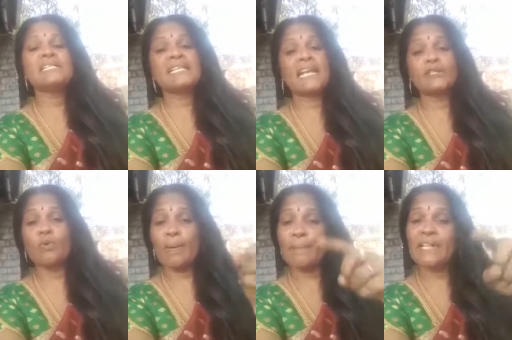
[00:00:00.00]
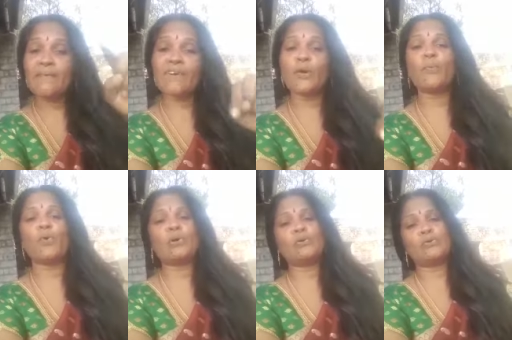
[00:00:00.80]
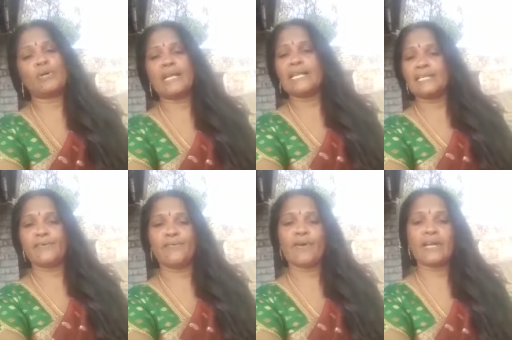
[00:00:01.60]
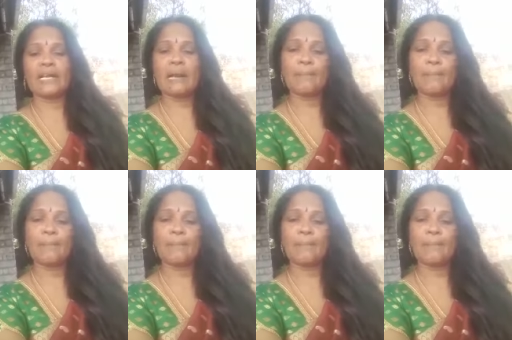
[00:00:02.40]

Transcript: சிலது ஒன்பதாம் வகுப்பு கூட நிறுத்தி விடுவார்கள்